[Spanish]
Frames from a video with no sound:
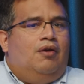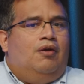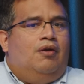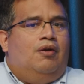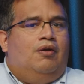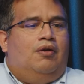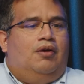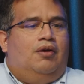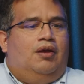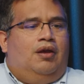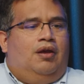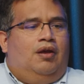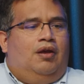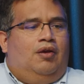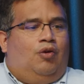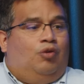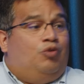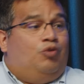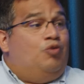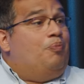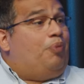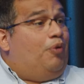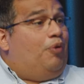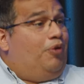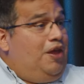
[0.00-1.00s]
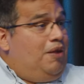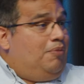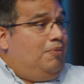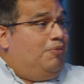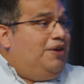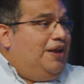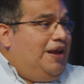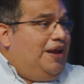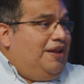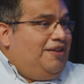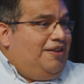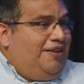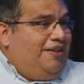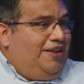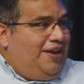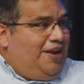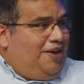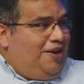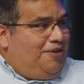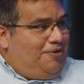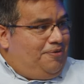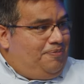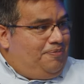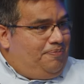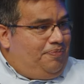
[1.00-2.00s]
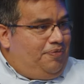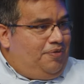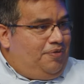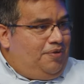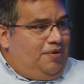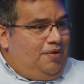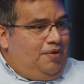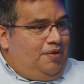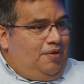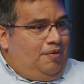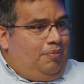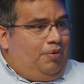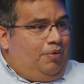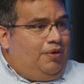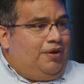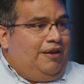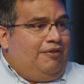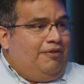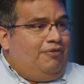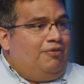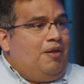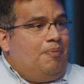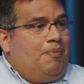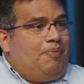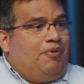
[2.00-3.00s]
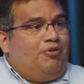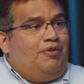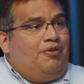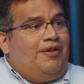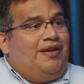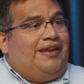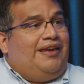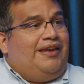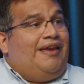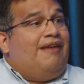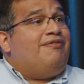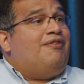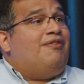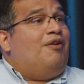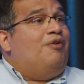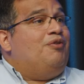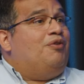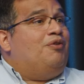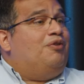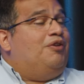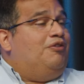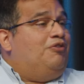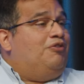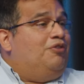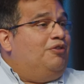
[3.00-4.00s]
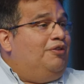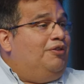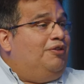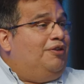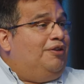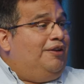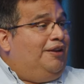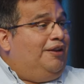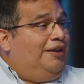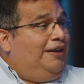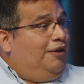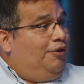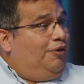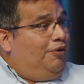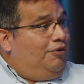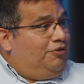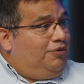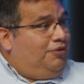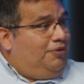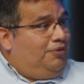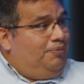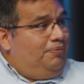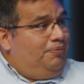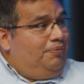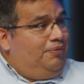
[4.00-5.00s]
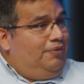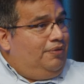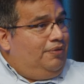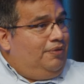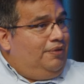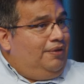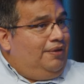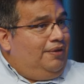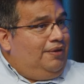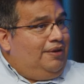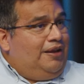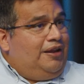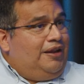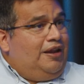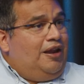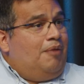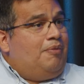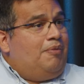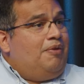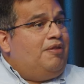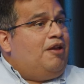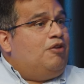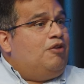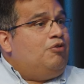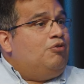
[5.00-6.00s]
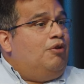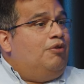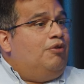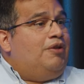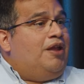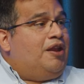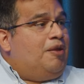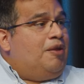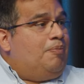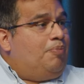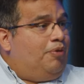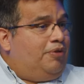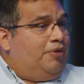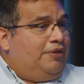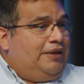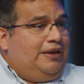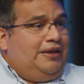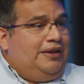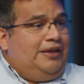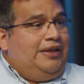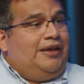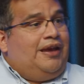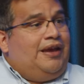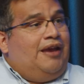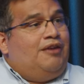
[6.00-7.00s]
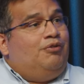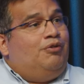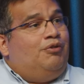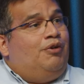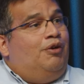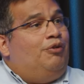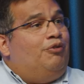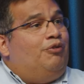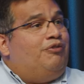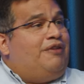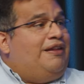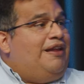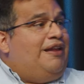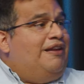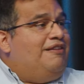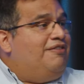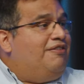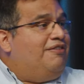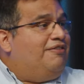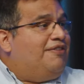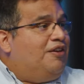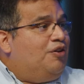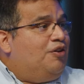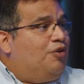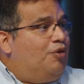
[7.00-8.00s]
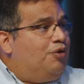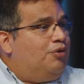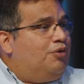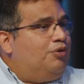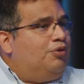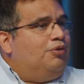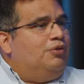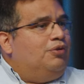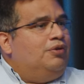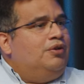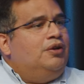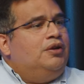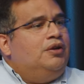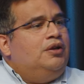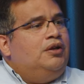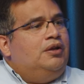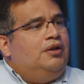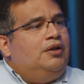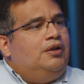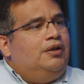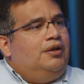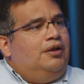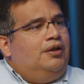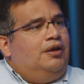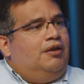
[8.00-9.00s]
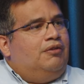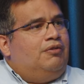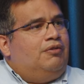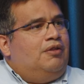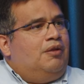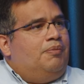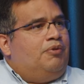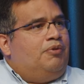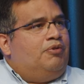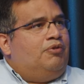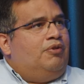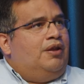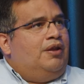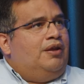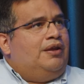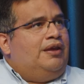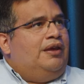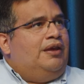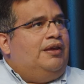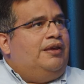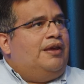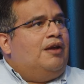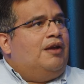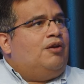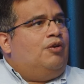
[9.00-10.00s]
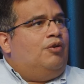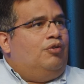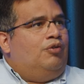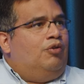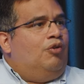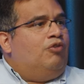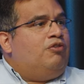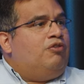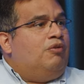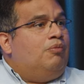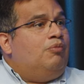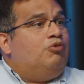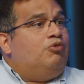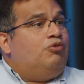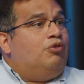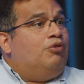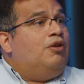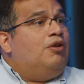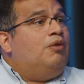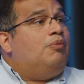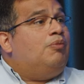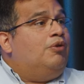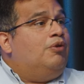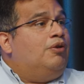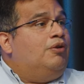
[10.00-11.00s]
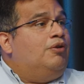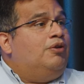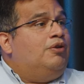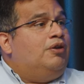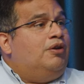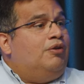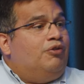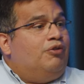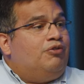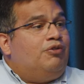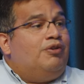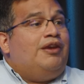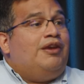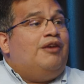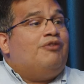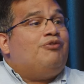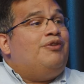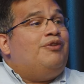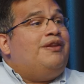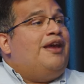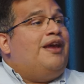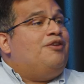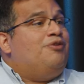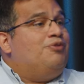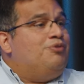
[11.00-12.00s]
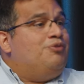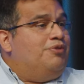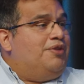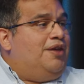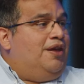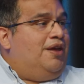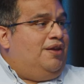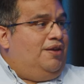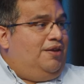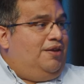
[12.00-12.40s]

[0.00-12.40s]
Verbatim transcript: eh, con un poder muy grande, diría yo porque es una persona que ya ha estado en conexión con el negocio. Generalmente ha ayudado en la reportería, ha ayudado en los análisis en corto, y es una persona que ya conoce mucho del modelo de negocio y eso le ayuda